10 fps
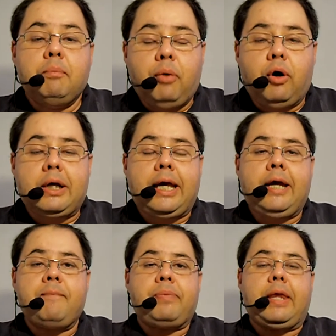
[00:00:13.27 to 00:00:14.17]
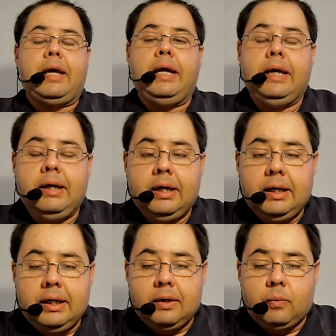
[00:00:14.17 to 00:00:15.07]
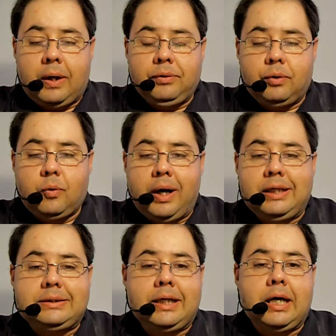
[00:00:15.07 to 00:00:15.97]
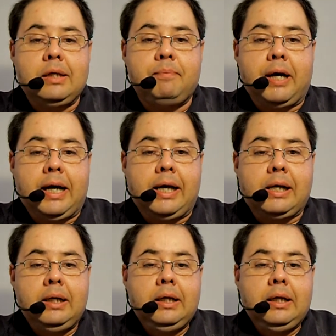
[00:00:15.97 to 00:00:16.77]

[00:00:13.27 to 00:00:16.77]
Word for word: Porque eh, cuando Juárez deja de pagar